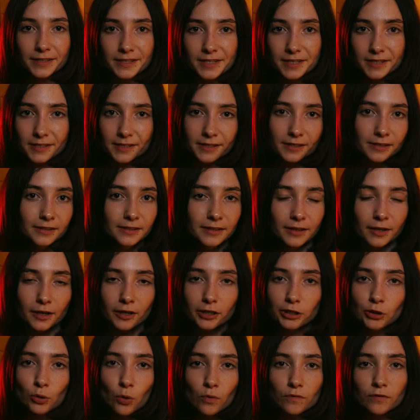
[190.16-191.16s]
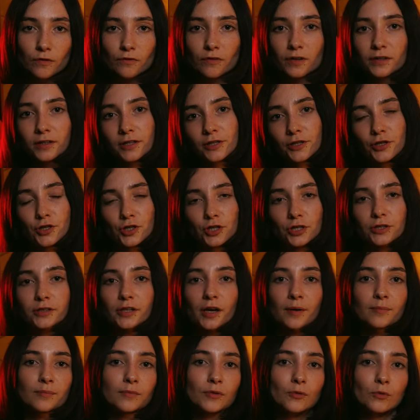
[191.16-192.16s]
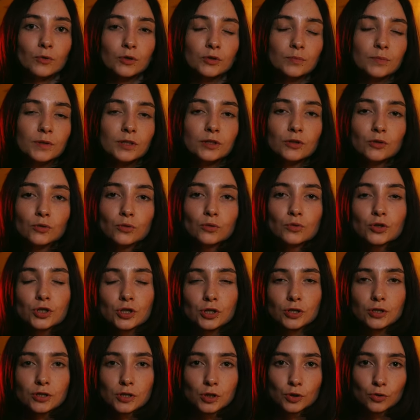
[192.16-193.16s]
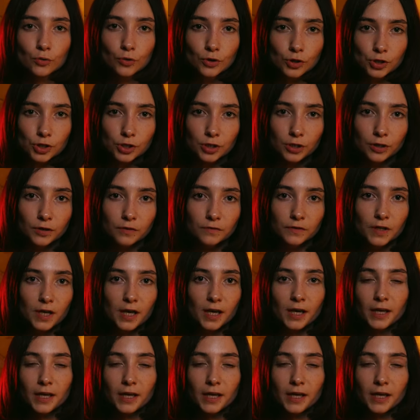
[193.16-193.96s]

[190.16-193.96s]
стильно, клево, в отличие там, от предыдущих источников.